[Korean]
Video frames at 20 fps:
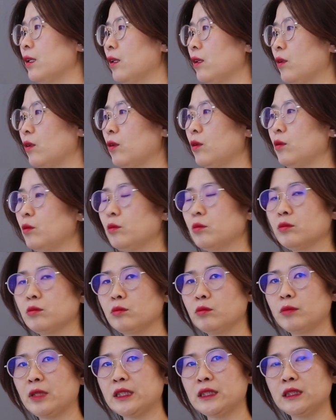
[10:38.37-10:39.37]
어,
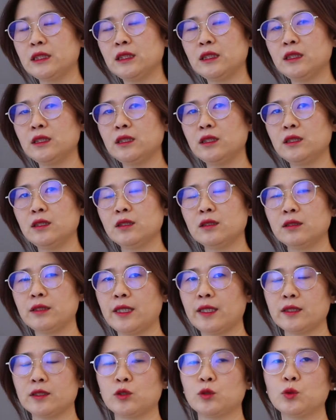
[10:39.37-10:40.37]
마치
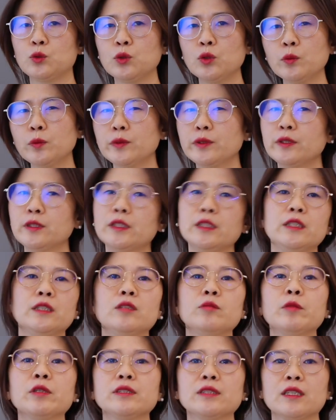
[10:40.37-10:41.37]
그냥 좁은
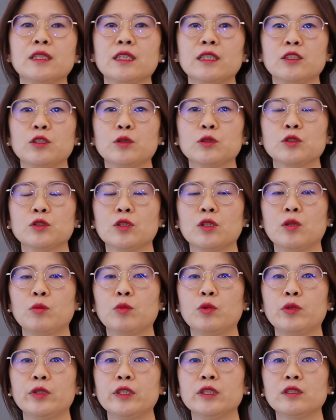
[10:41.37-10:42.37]
이등변
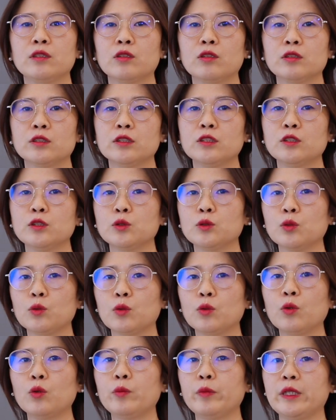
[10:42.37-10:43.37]
삼각형처럼 보이는 것을
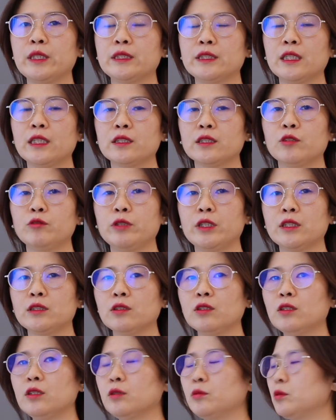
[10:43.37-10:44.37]
조금 배제하기
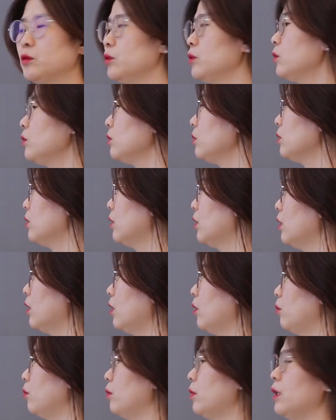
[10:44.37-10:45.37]
위해서 일부러
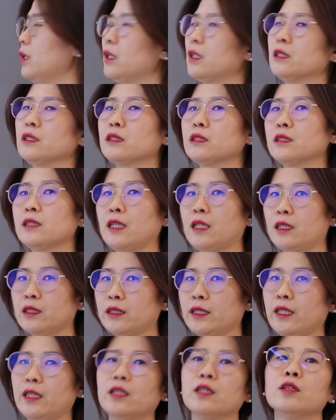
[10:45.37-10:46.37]

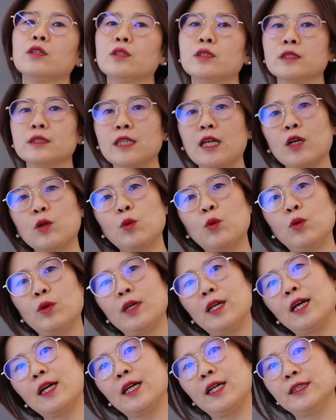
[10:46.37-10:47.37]
언밸런스하게 타고
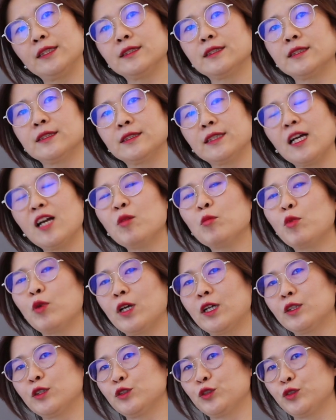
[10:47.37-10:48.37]
올라가는 듯한
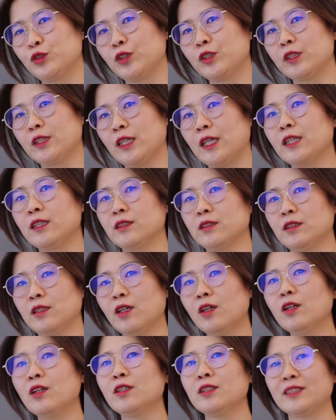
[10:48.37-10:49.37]
모양을 주었다는
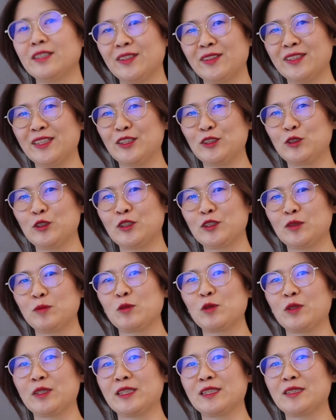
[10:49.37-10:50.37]
거 기억해
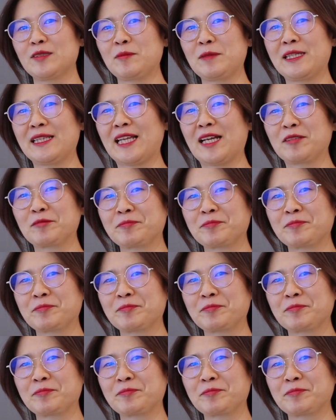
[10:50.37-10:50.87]
주셨으면 좋겠습니다